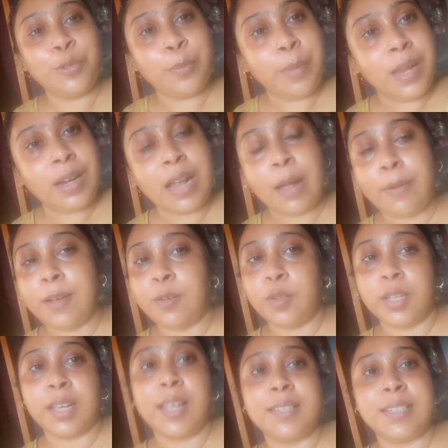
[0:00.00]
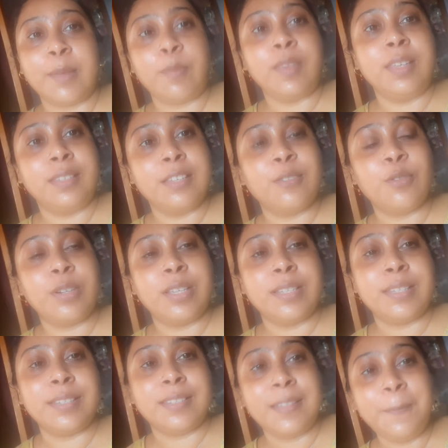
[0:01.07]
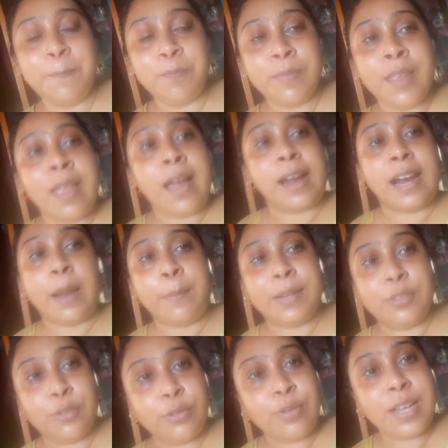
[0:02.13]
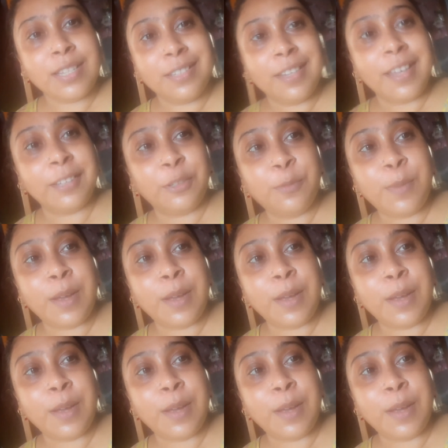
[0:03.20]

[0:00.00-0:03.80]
তো মেয়ের খাওয়া হয়ে গেছে আমি নিচে চলে এসেছি আর আমার জন্য আজকে একটু